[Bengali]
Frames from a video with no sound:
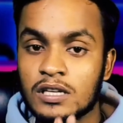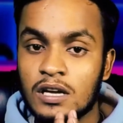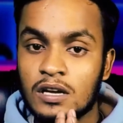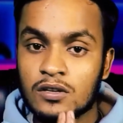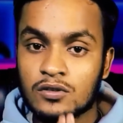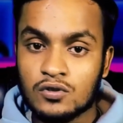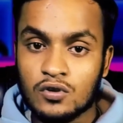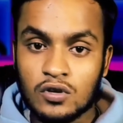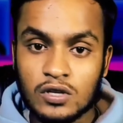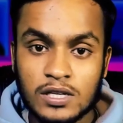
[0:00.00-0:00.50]
কি
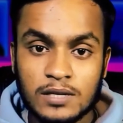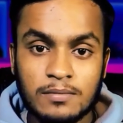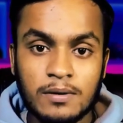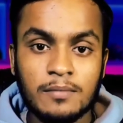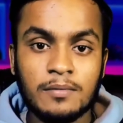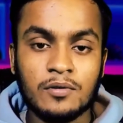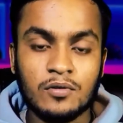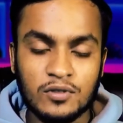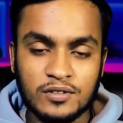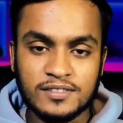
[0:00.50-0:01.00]

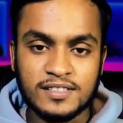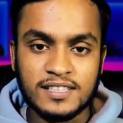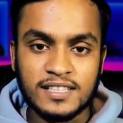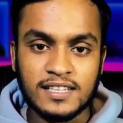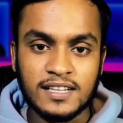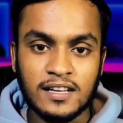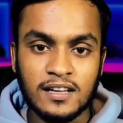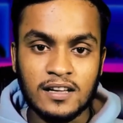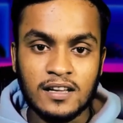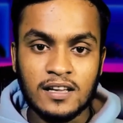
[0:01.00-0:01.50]
সঠিকভাবে রয়েছে
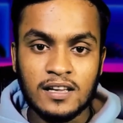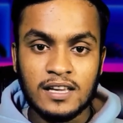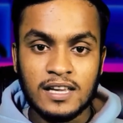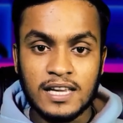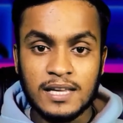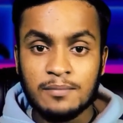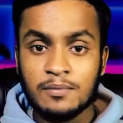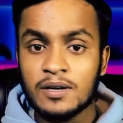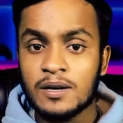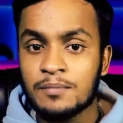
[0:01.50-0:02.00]
কিনা
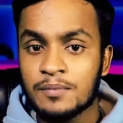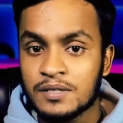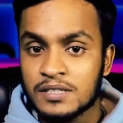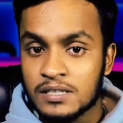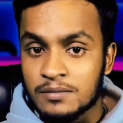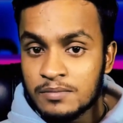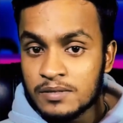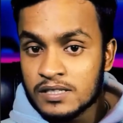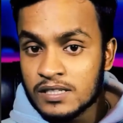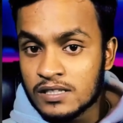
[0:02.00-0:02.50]
এরপর আপনি যে
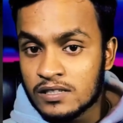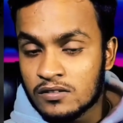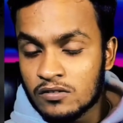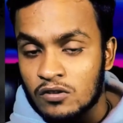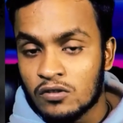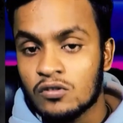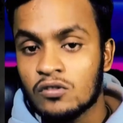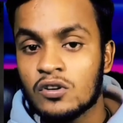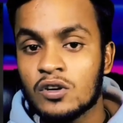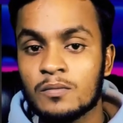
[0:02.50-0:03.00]
বিষয়
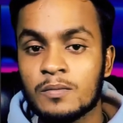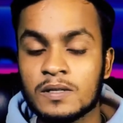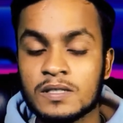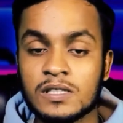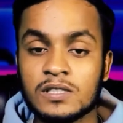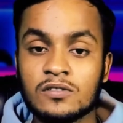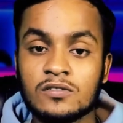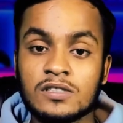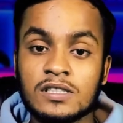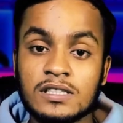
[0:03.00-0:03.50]
লক্ষ্য করবেন
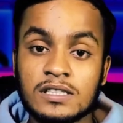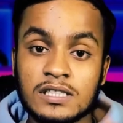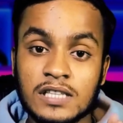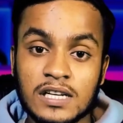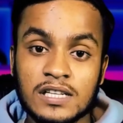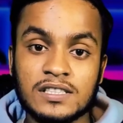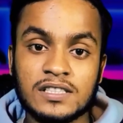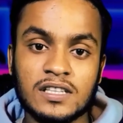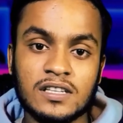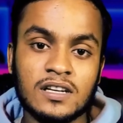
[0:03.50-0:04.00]
সেটি হচ্ছে
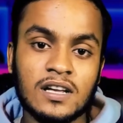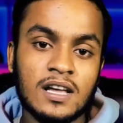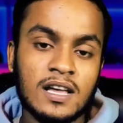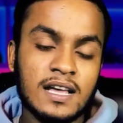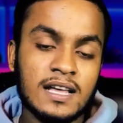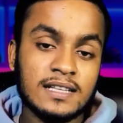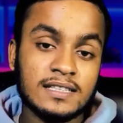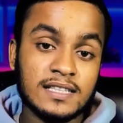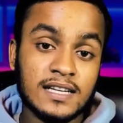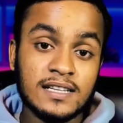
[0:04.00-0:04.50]
চার্জার
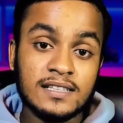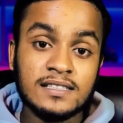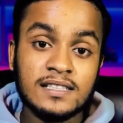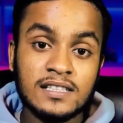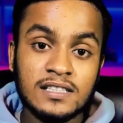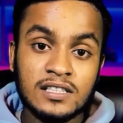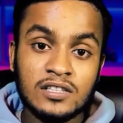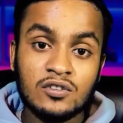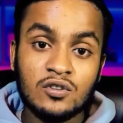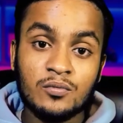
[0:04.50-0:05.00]

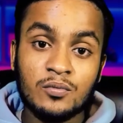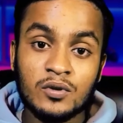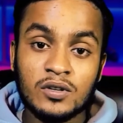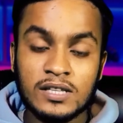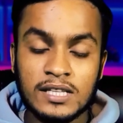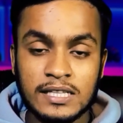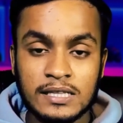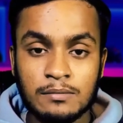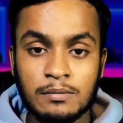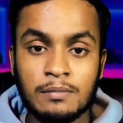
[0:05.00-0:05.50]
চার্জারটির উপরে
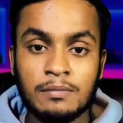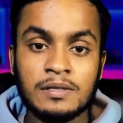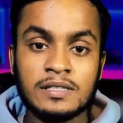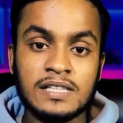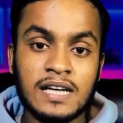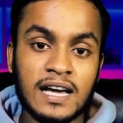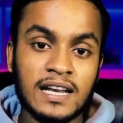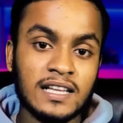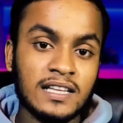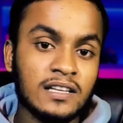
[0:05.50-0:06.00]
দেখতে পাবেন
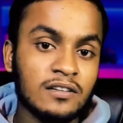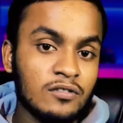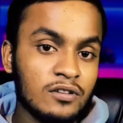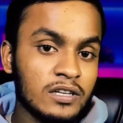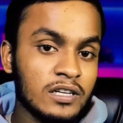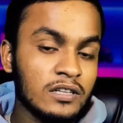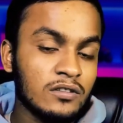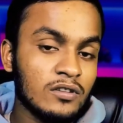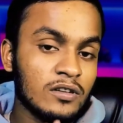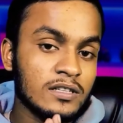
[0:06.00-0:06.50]
যে আলাদা করে
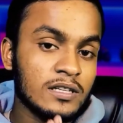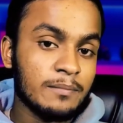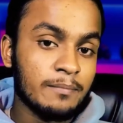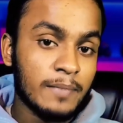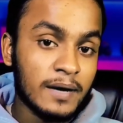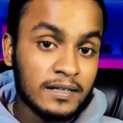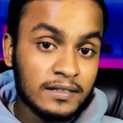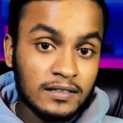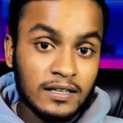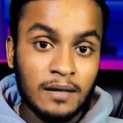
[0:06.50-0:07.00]
কিন্তু একটি
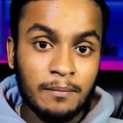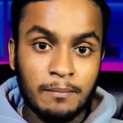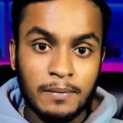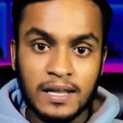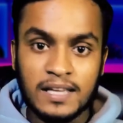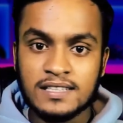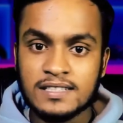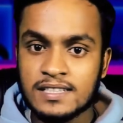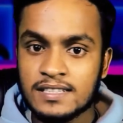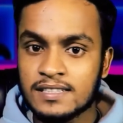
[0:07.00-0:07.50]
পাতলা
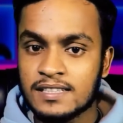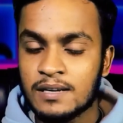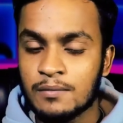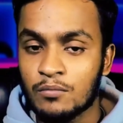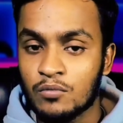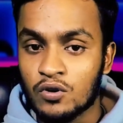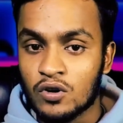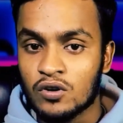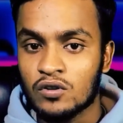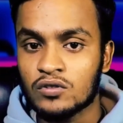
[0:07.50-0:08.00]
প্লাস্টিক দিয়ে
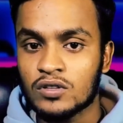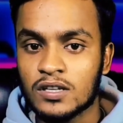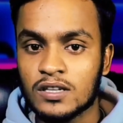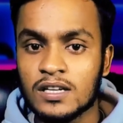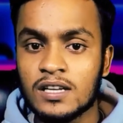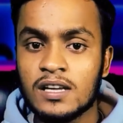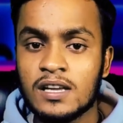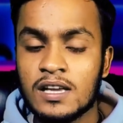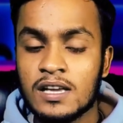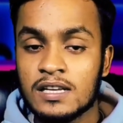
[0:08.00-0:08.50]
মোড়ানো
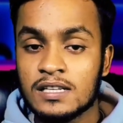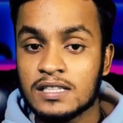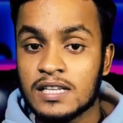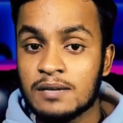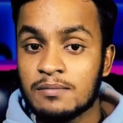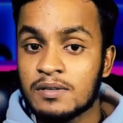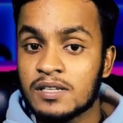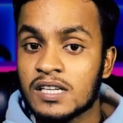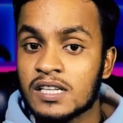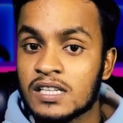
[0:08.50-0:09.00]
থাকে সেই
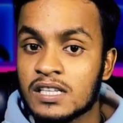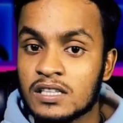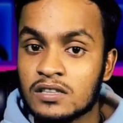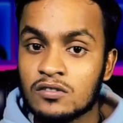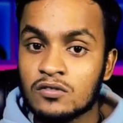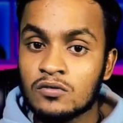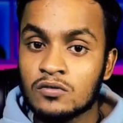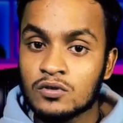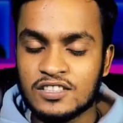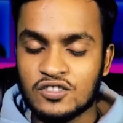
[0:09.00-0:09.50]
বিষয়টি
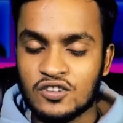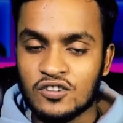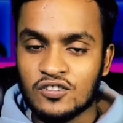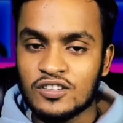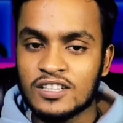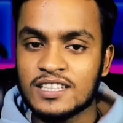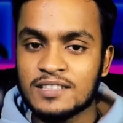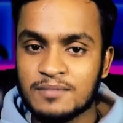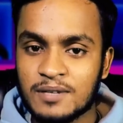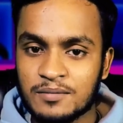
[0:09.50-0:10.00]
কিন্তু সকল
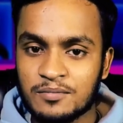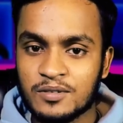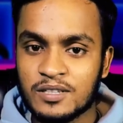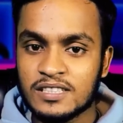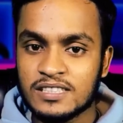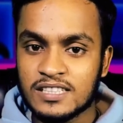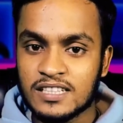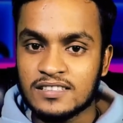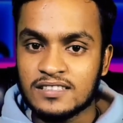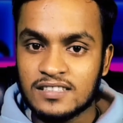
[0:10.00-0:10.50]
স্মার্টফোনের
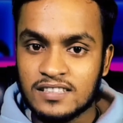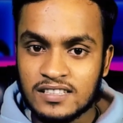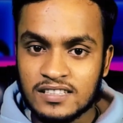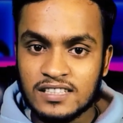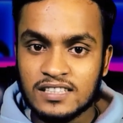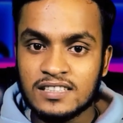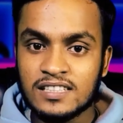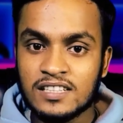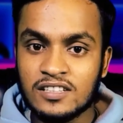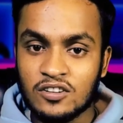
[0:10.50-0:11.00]
চার্জারের
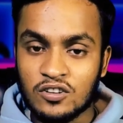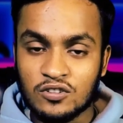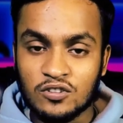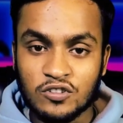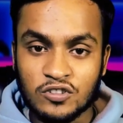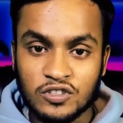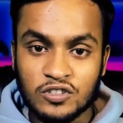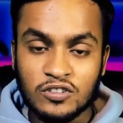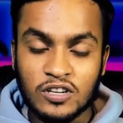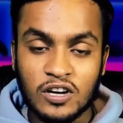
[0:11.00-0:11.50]
ক্ষেত্রে
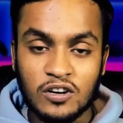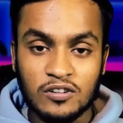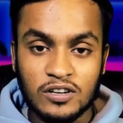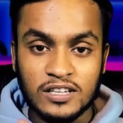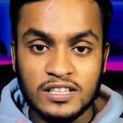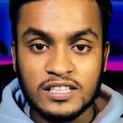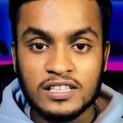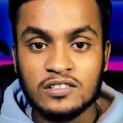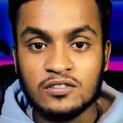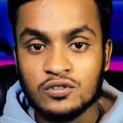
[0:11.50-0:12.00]
লক্ষণীয় কারণ
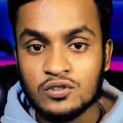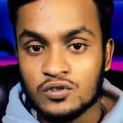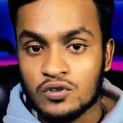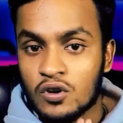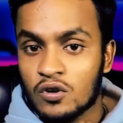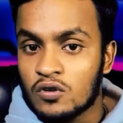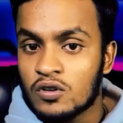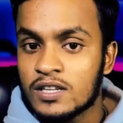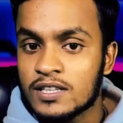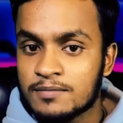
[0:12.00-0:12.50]
এটি কিন্তু
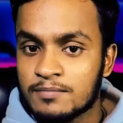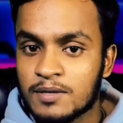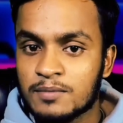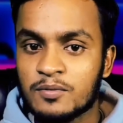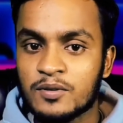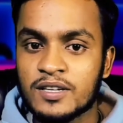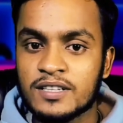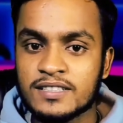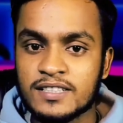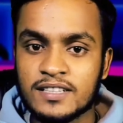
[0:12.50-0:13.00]
সকল
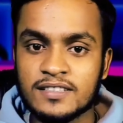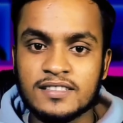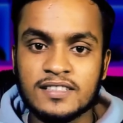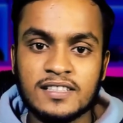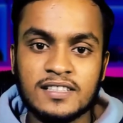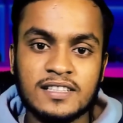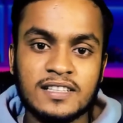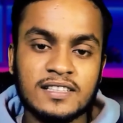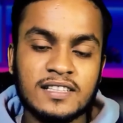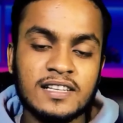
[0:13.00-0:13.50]
স্মার্টফোনের
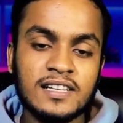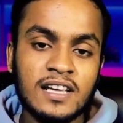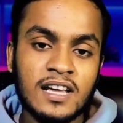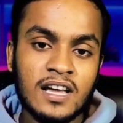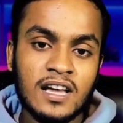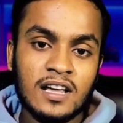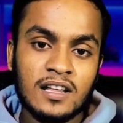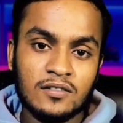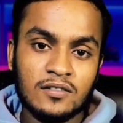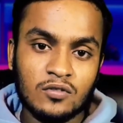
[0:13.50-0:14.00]
চার্জারের ক্ষেত্রেই
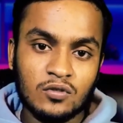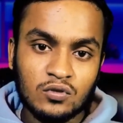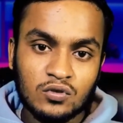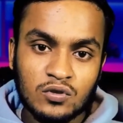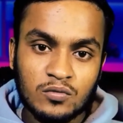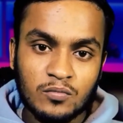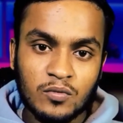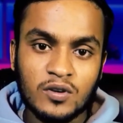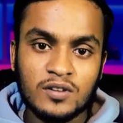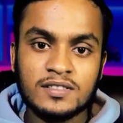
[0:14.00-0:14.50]
নতুন
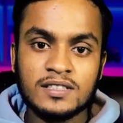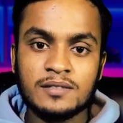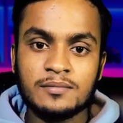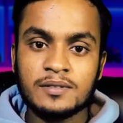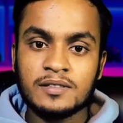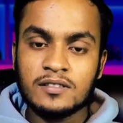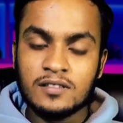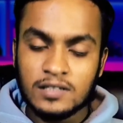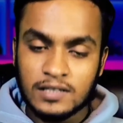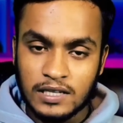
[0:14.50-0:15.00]
বক্সের
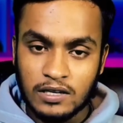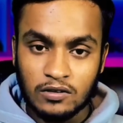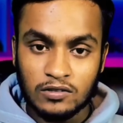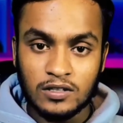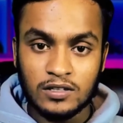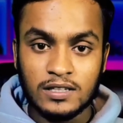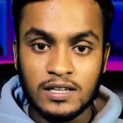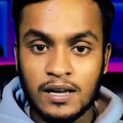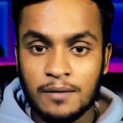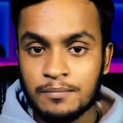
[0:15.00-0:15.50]
ভিতরে দেওয়া
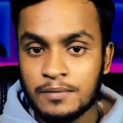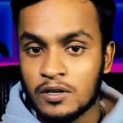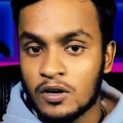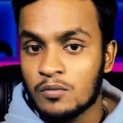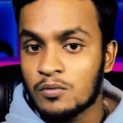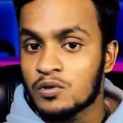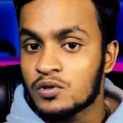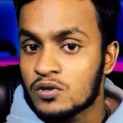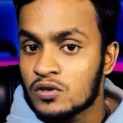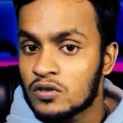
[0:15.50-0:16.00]
থাকে আপনি
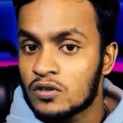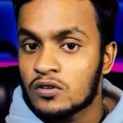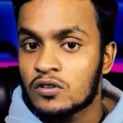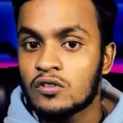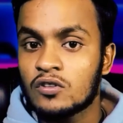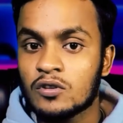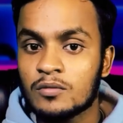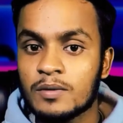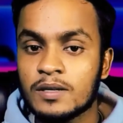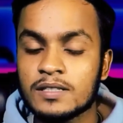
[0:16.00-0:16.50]
অবশ্যই লক্ষ্য
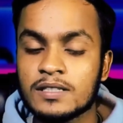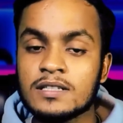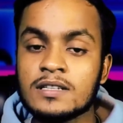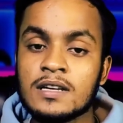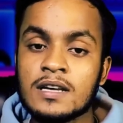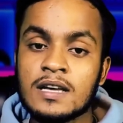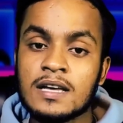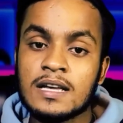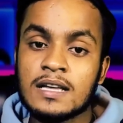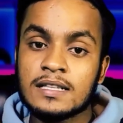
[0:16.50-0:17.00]
করবেন যে
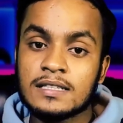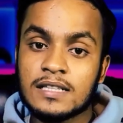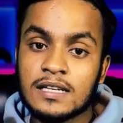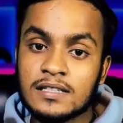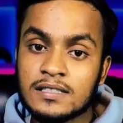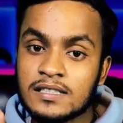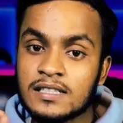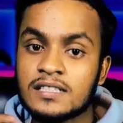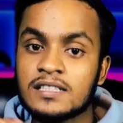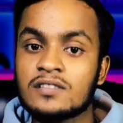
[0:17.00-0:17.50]

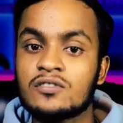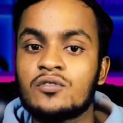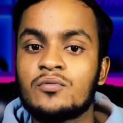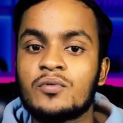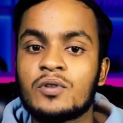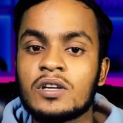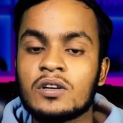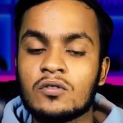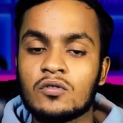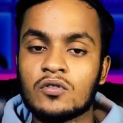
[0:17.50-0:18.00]
চার্জারটির
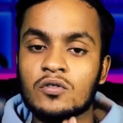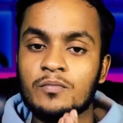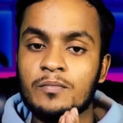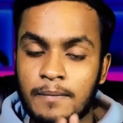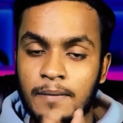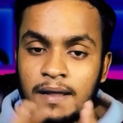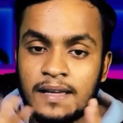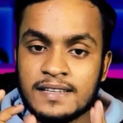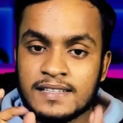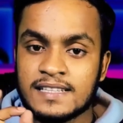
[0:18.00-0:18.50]
উপরে কোনো
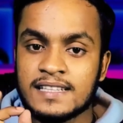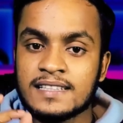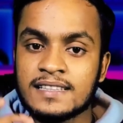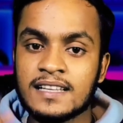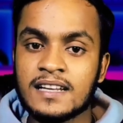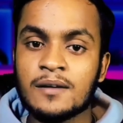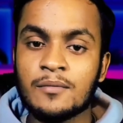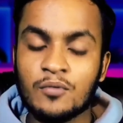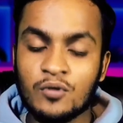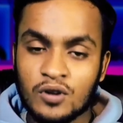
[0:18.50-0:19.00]
প্লাস্টিক
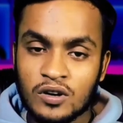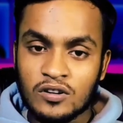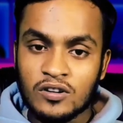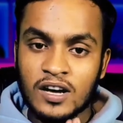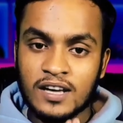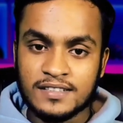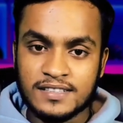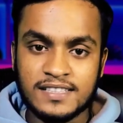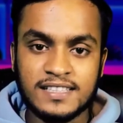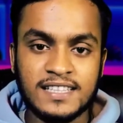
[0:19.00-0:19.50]
দ্বারা মোড়ানো
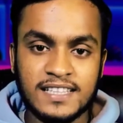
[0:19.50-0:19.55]
আছে